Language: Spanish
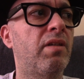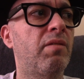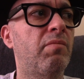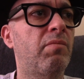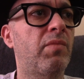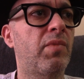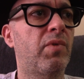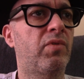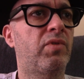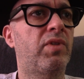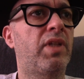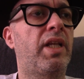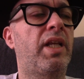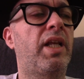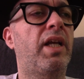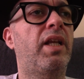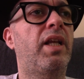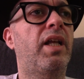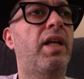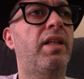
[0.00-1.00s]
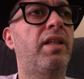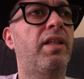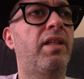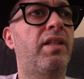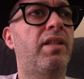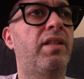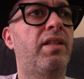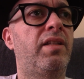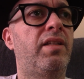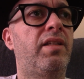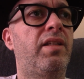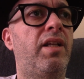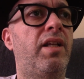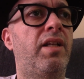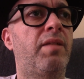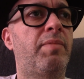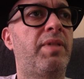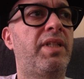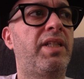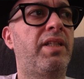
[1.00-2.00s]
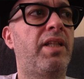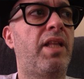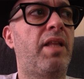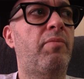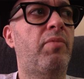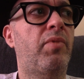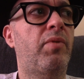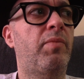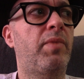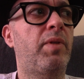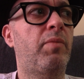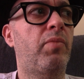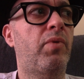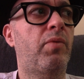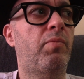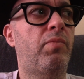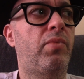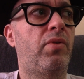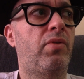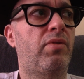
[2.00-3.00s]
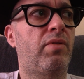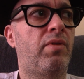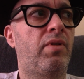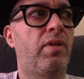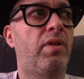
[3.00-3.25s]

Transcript: gustaría que la gente se sintiera representada por mí, por, por,